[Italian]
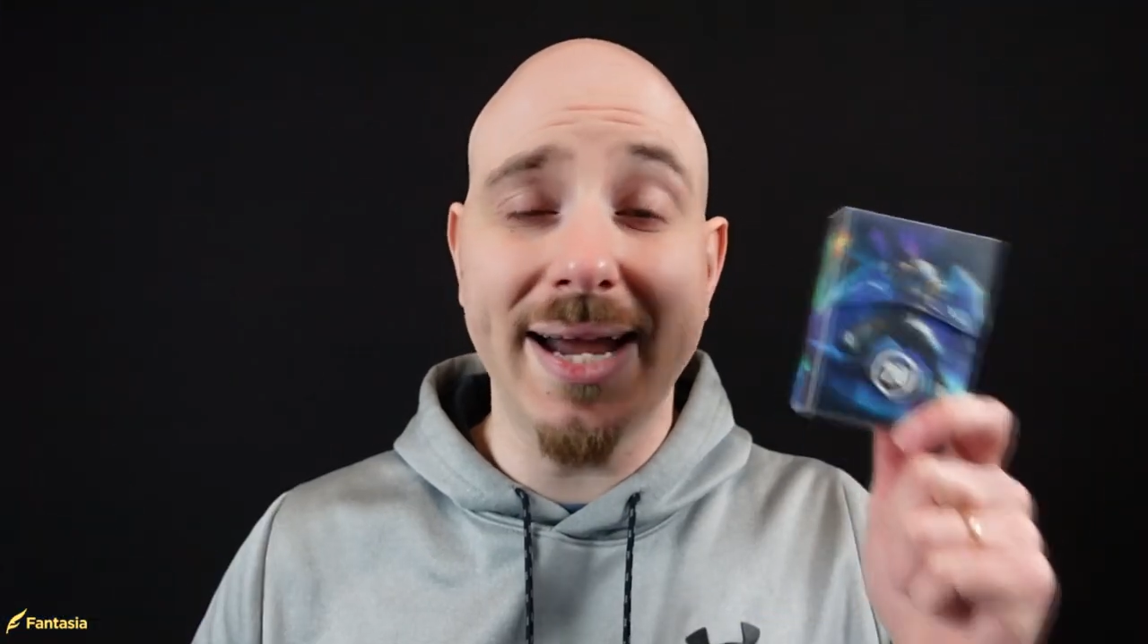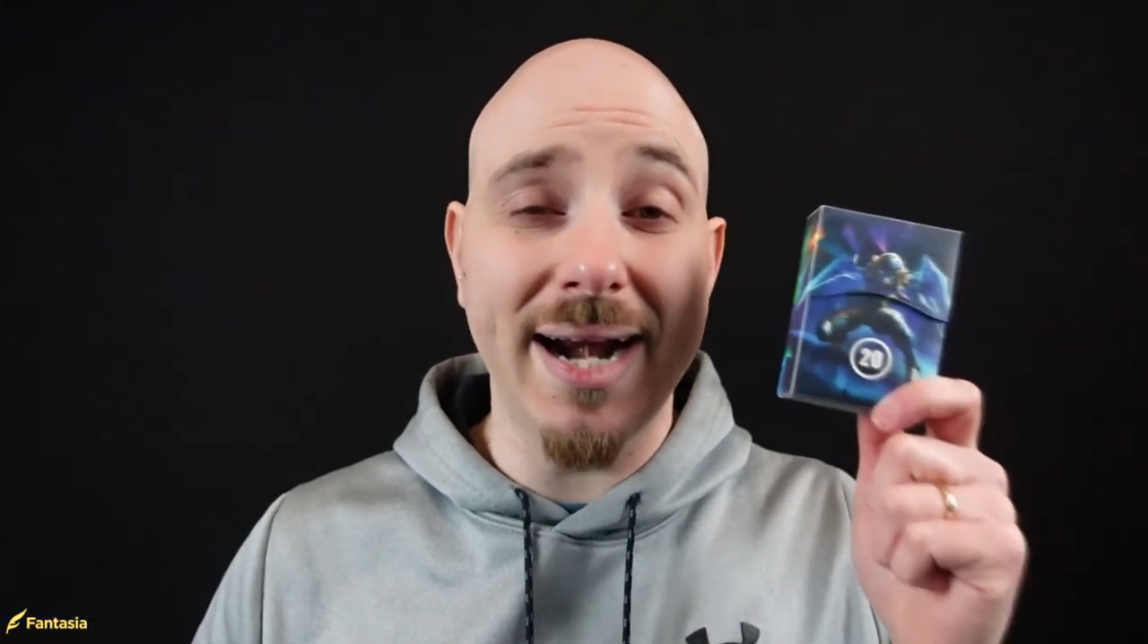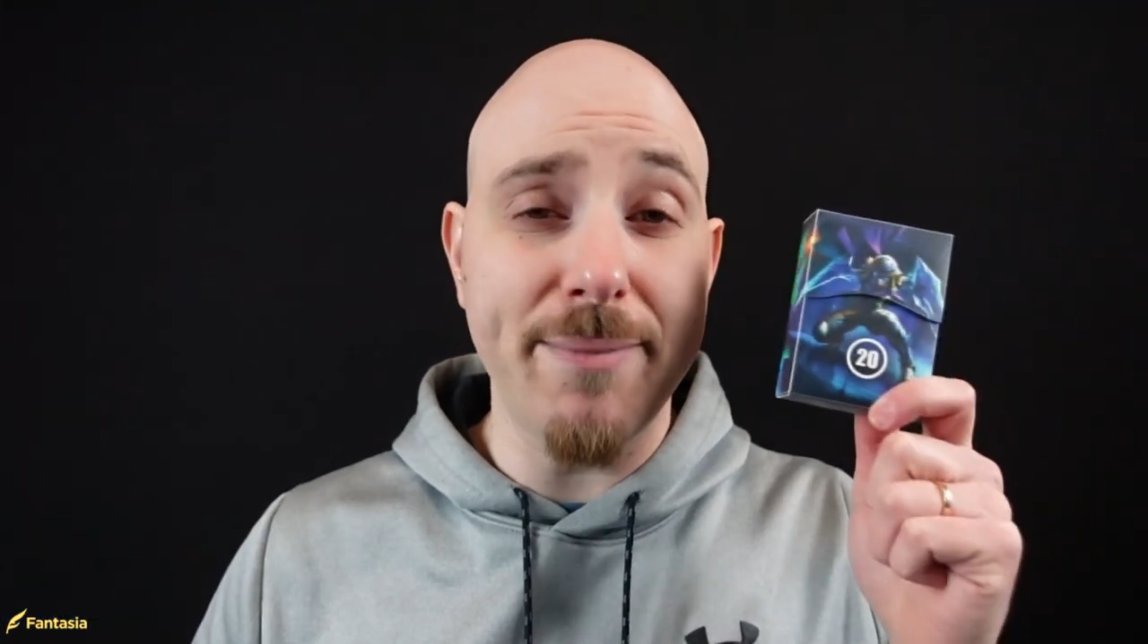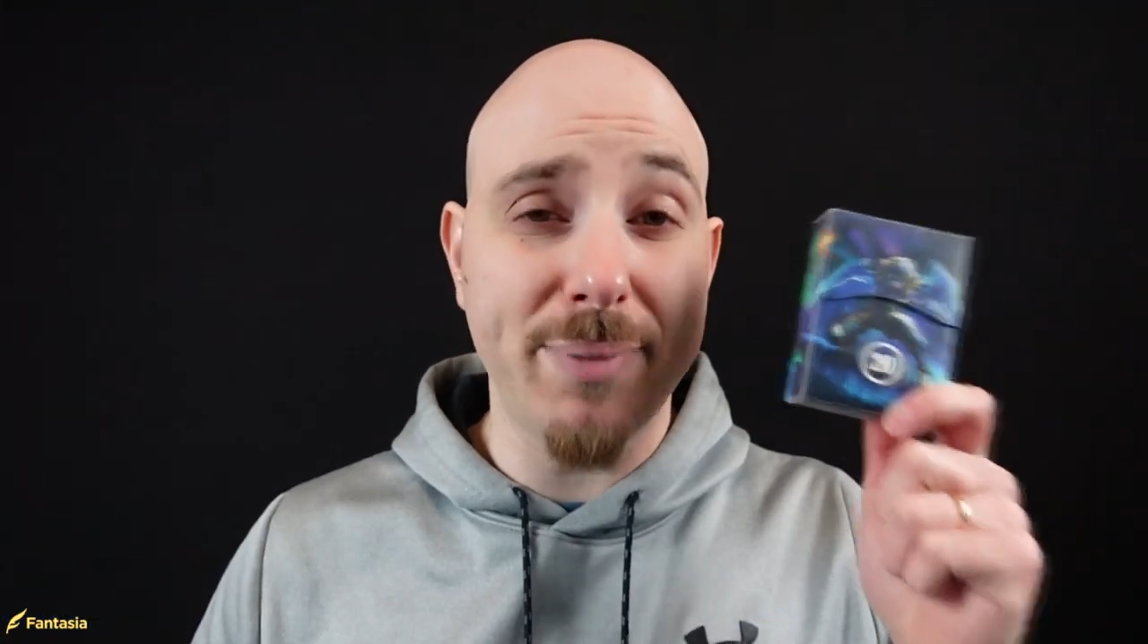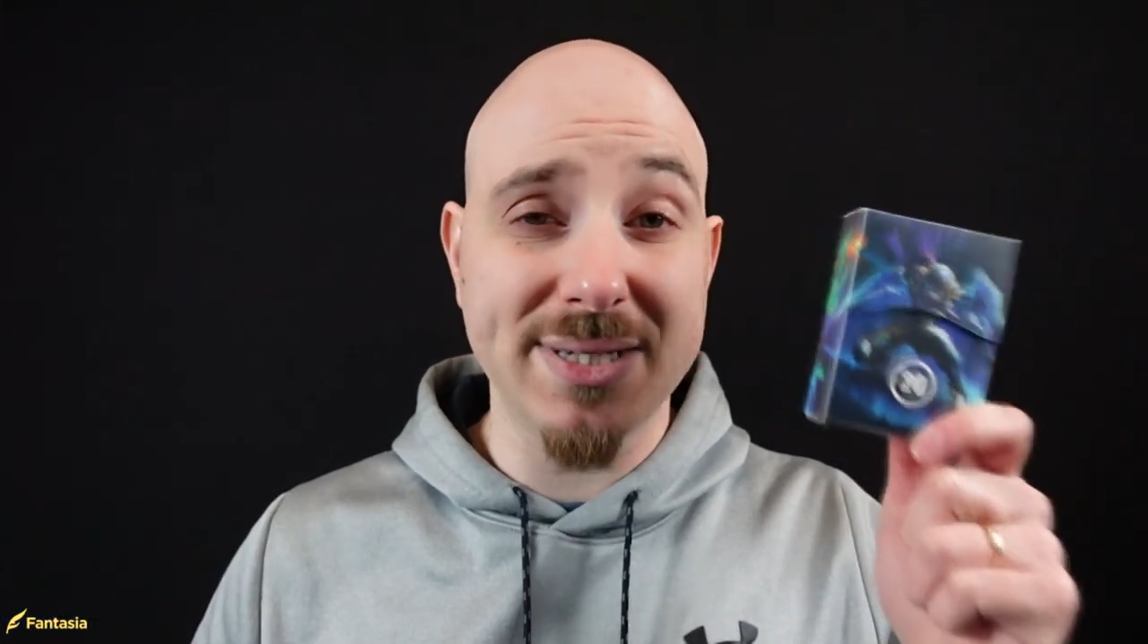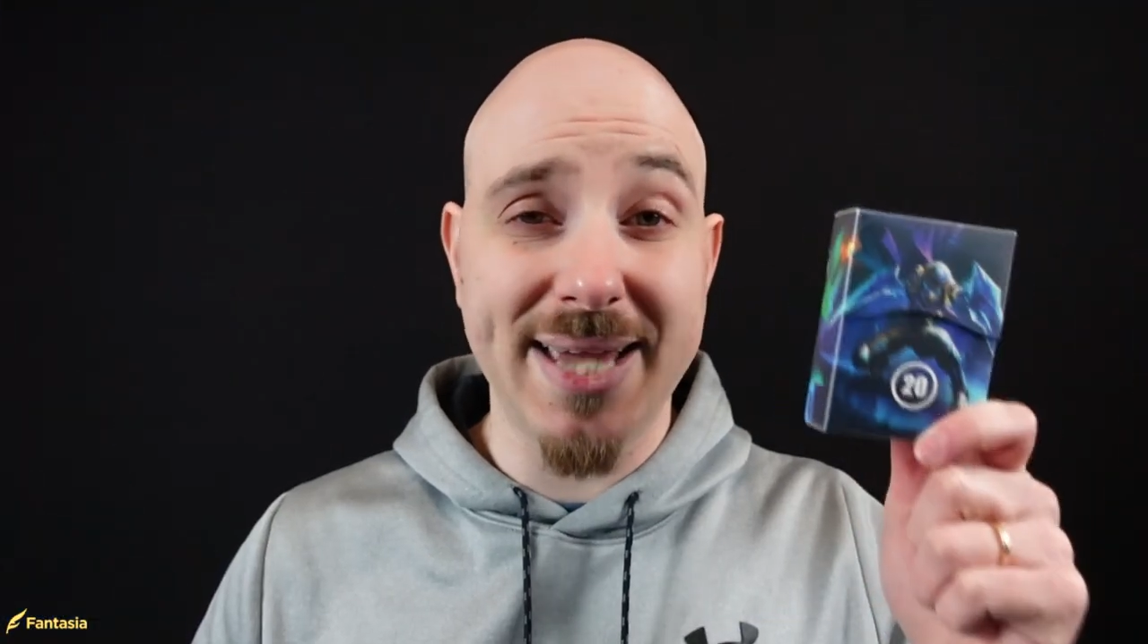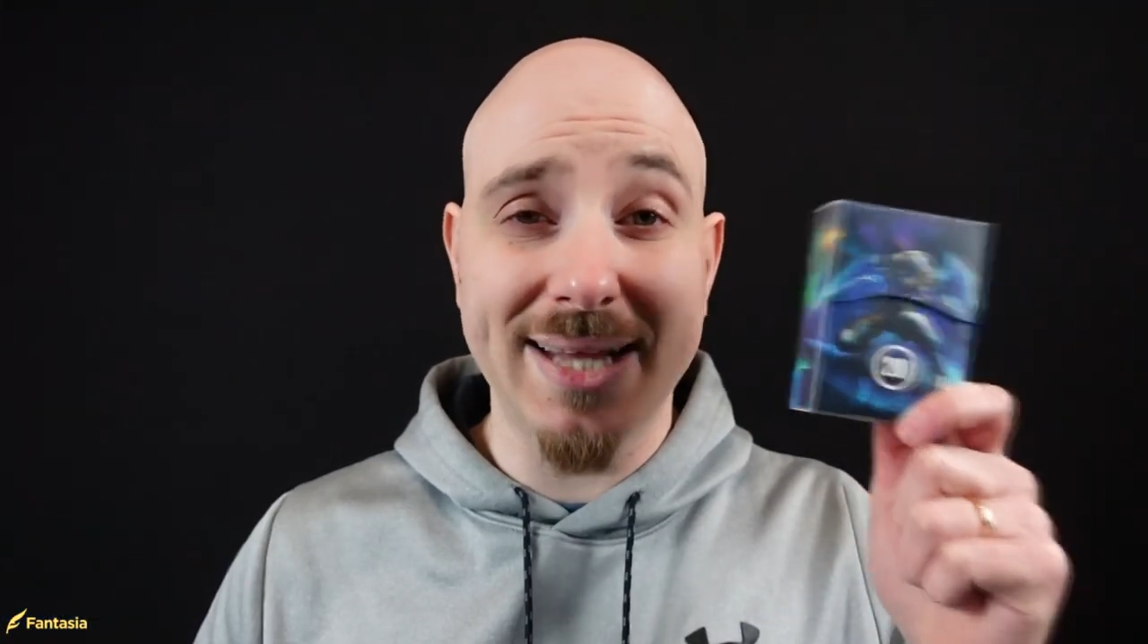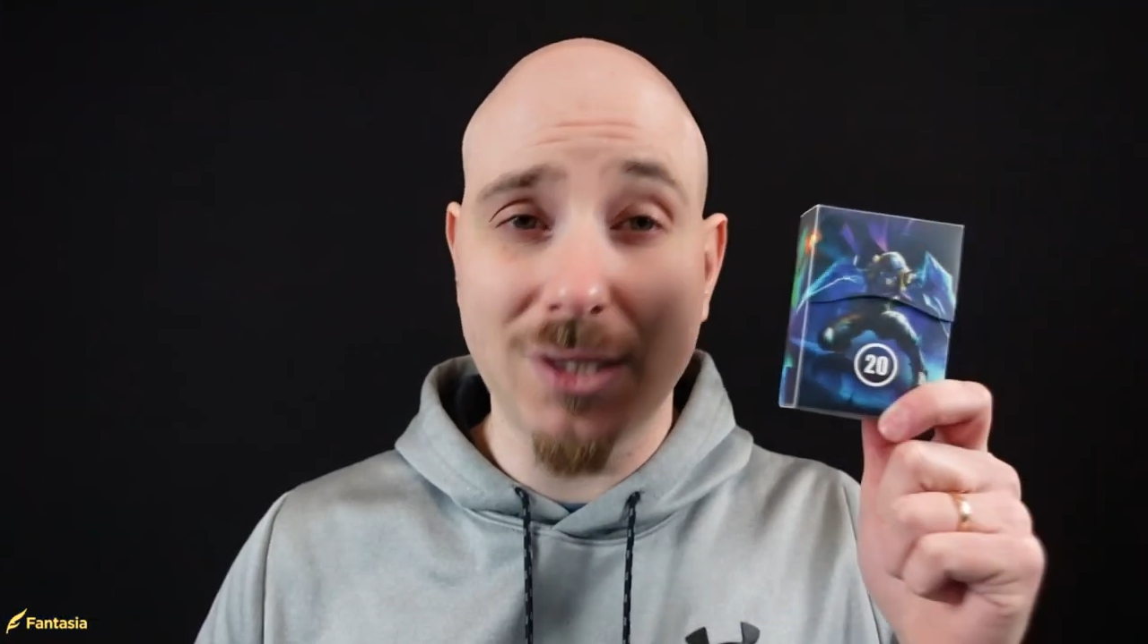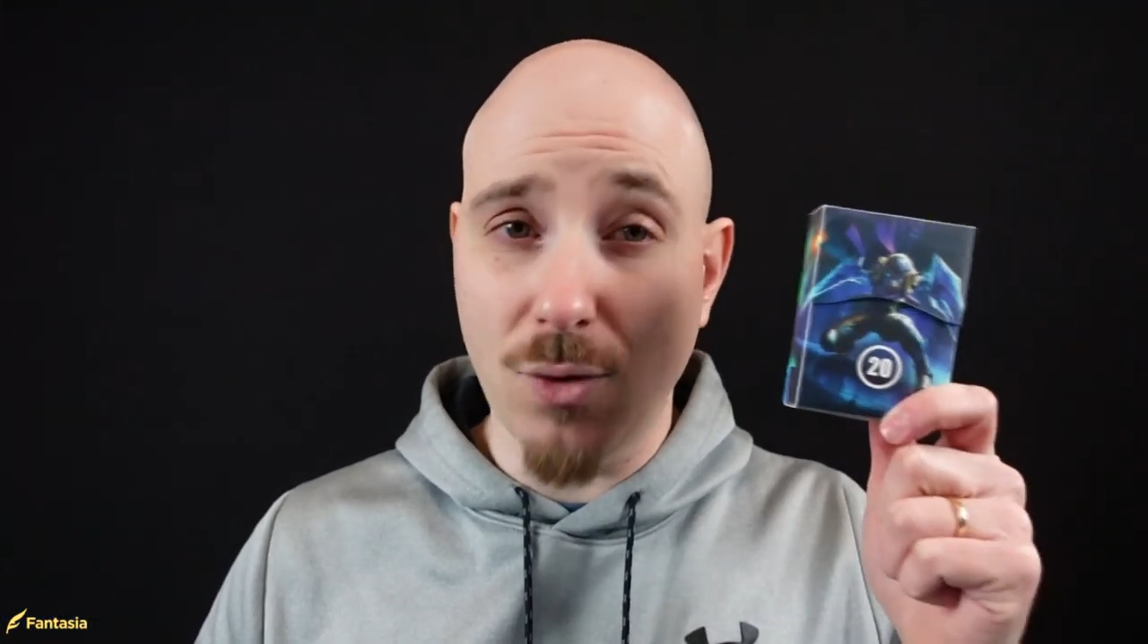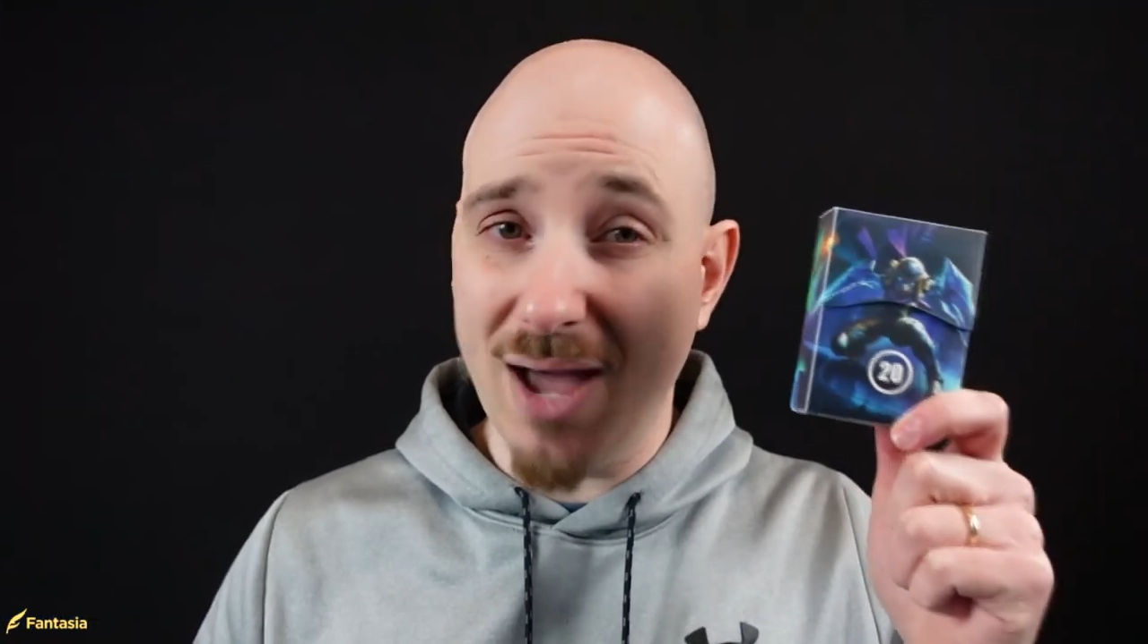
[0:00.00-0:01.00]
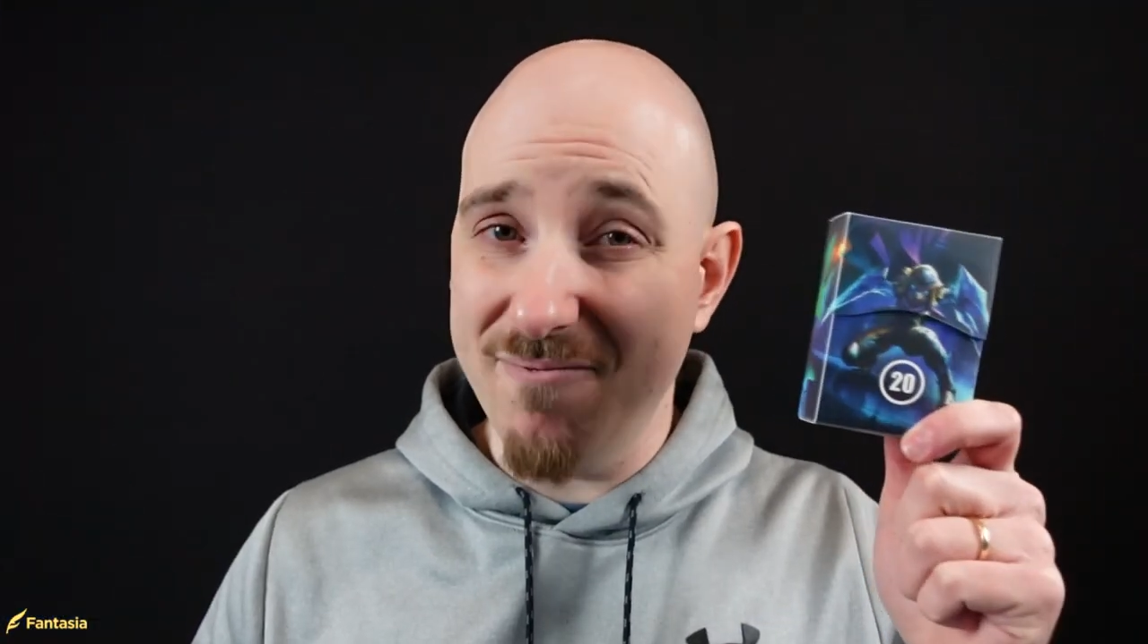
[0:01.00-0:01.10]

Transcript: rappresenta una